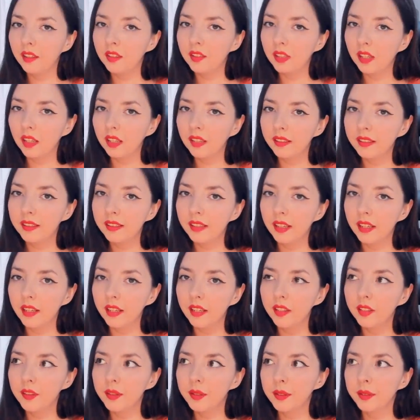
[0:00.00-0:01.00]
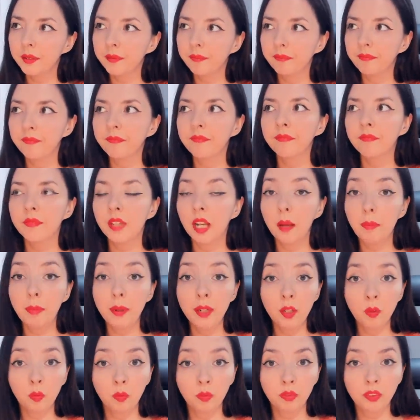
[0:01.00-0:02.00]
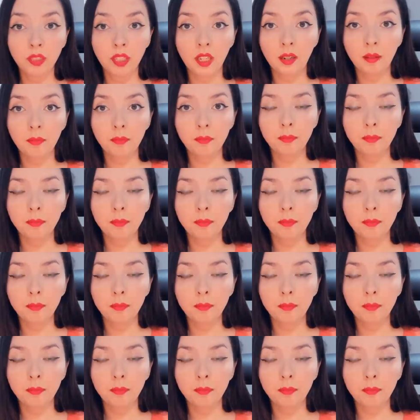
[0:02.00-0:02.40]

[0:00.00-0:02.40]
ellas es la pregunta